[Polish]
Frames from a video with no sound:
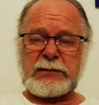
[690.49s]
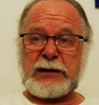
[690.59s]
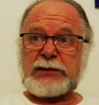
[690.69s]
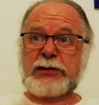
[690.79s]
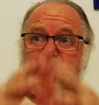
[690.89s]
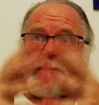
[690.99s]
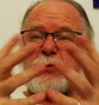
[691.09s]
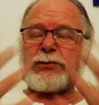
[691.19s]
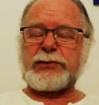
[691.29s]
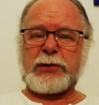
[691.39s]
Dlaczego to
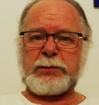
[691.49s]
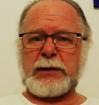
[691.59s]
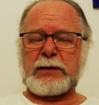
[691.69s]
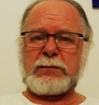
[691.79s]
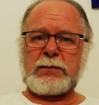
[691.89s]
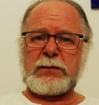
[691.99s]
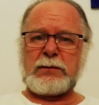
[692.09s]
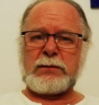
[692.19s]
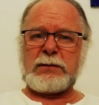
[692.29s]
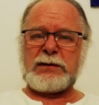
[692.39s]
lustro pękło?
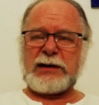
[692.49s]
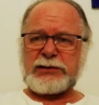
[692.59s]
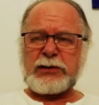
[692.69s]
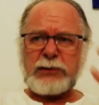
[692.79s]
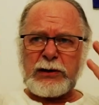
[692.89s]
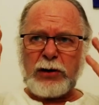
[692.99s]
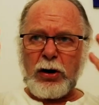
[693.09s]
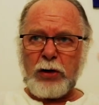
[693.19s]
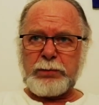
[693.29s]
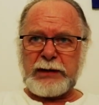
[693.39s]
Dlaczego ten
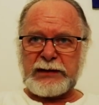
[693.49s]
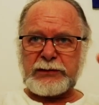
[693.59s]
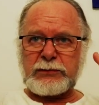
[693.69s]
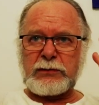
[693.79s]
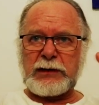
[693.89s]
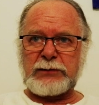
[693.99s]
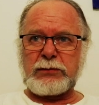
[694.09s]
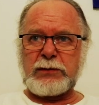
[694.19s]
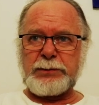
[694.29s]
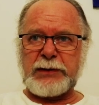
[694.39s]
obraz, na
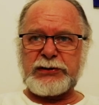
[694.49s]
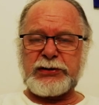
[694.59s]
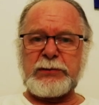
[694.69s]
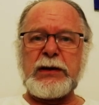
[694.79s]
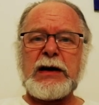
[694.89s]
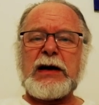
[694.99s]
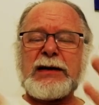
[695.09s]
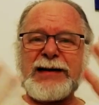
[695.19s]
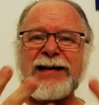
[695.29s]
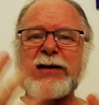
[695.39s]
który patrzymy,
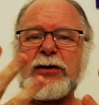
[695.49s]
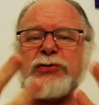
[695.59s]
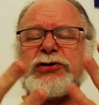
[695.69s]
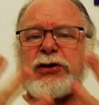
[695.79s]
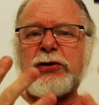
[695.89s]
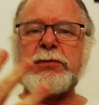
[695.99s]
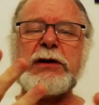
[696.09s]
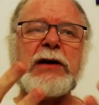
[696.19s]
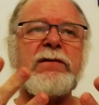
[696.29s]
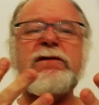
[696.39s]
nagle on się robi
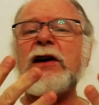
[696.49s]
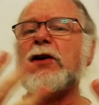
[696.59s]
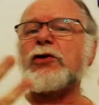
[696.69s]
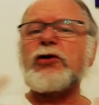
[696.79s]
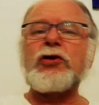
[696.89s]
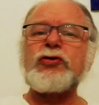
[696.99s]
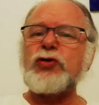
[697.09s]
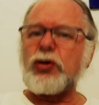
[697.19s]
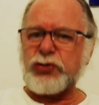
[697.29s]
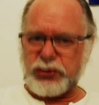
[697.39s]

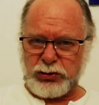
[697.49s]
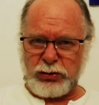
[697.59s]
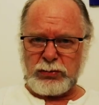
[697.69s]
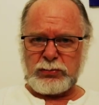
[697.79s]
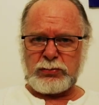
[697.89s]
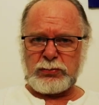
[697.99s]
wielokrotnością?